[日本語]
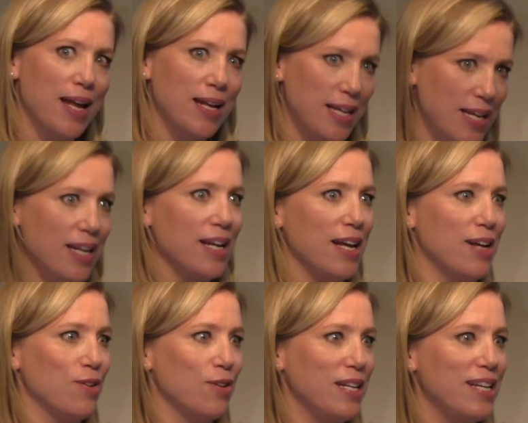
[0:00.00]
にあ
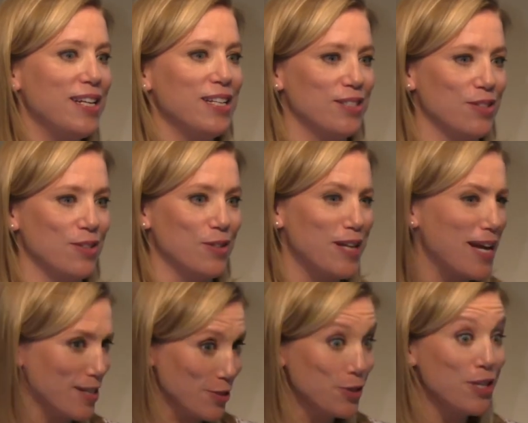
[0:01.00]
のイギリスの大
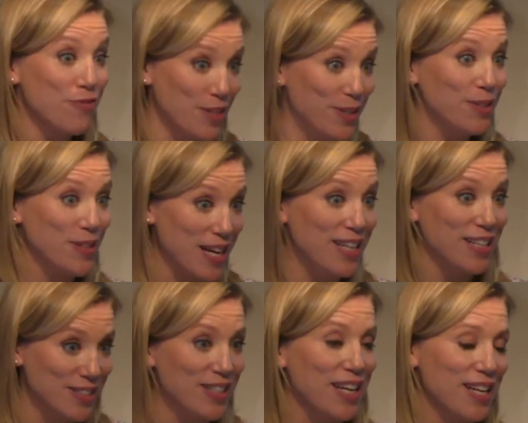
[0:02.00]
学シェフィールド大
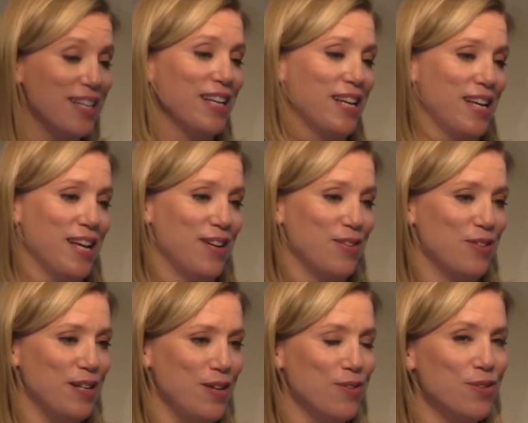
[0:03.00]
学であの
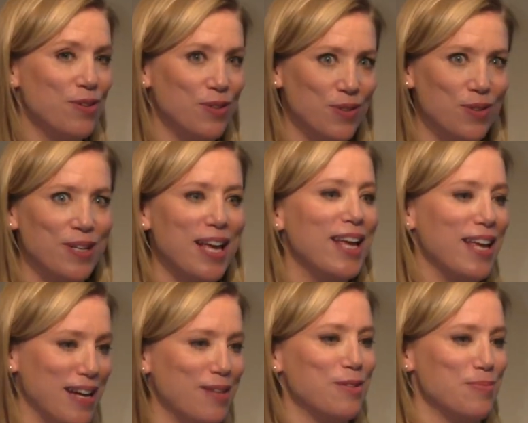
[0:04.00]
日本語と経営学を